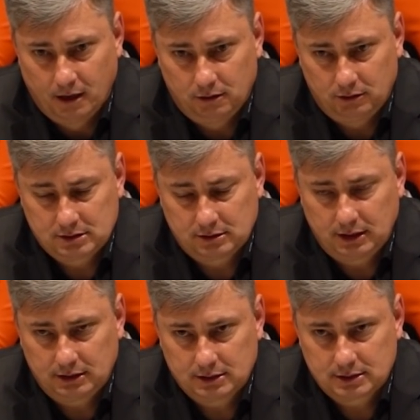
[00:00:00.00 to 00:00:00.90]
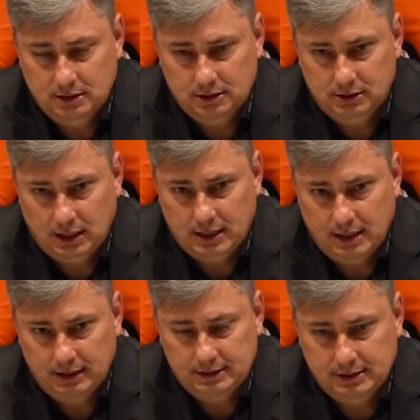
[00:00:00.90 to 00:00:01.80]
no jest to dla nas też
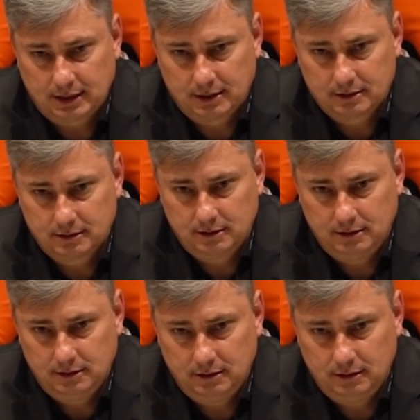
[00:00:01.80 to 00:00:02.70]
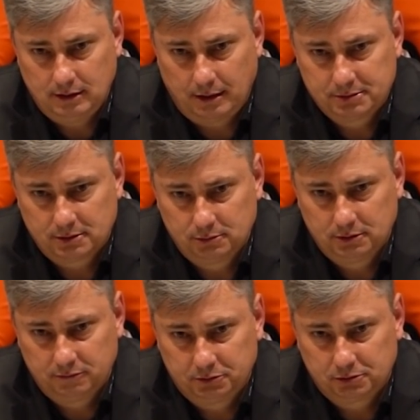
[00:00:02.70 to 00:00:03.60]
taka lekcja i, i, i
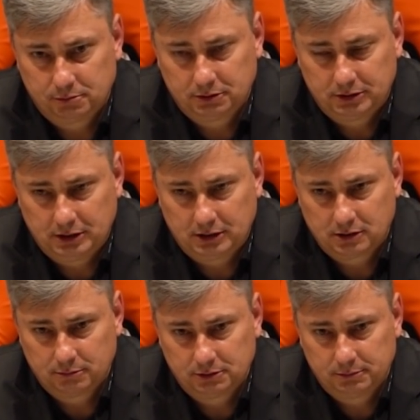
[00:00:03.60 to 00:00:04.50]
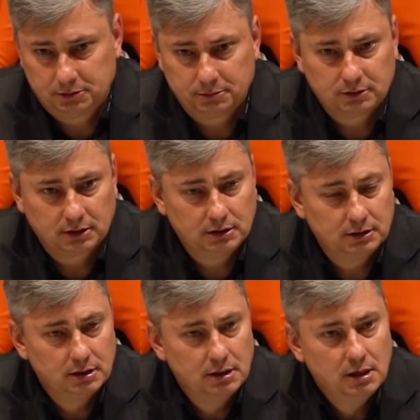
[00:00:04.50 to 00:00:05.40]
absolutnie w przyszłości nie chciałbym, żebyśmy do
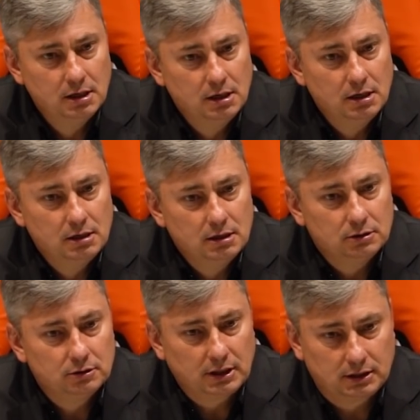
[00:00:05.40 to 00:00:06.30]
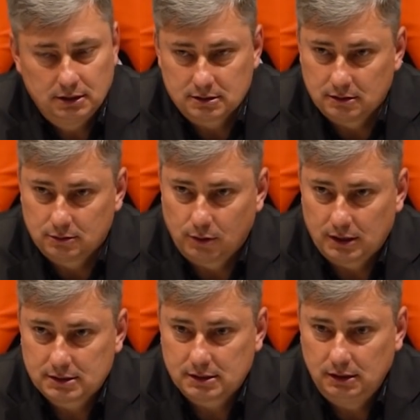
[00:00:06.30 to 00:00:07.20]
takich do takich
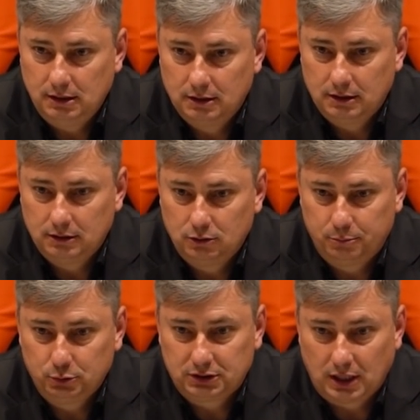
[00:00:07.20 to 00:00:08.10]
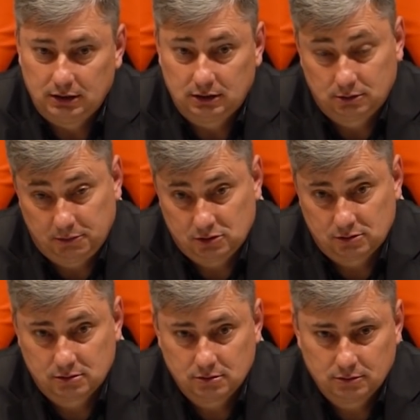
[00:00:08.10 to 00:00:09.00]
sytuacji e, dopuszczali.
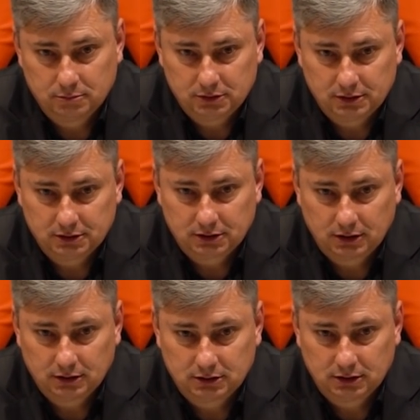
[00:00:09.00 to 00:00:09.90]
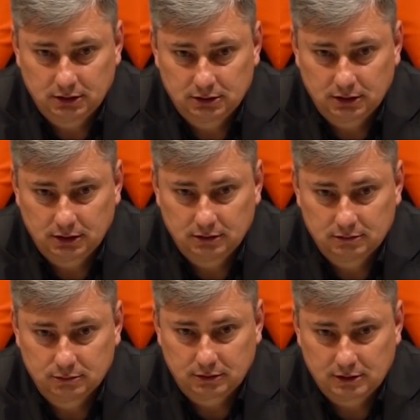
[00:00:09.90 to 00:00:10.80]
Natomiast no, myślę, że, że, że
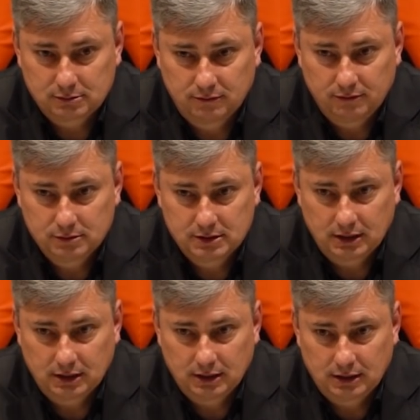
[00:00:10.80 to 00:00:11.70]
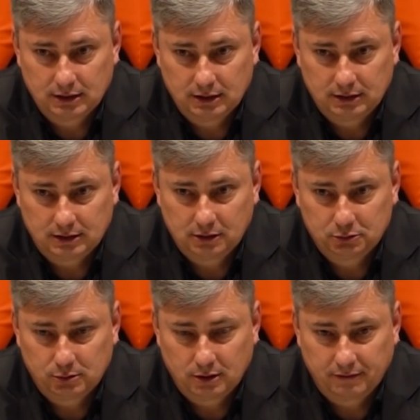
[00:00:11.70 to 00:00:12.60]
tutaj słowa uznania dla, dla Darka
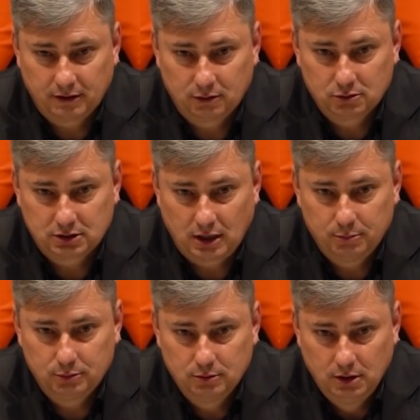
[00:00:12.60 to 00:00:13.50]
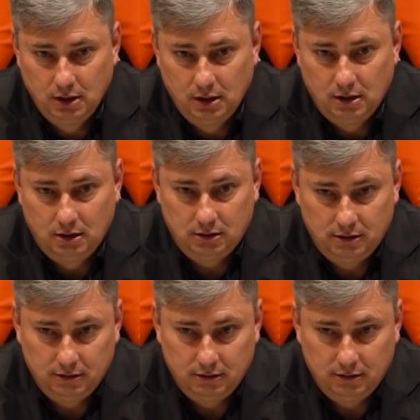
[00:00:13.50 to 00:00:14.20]
Żurawia i jego sztabu e,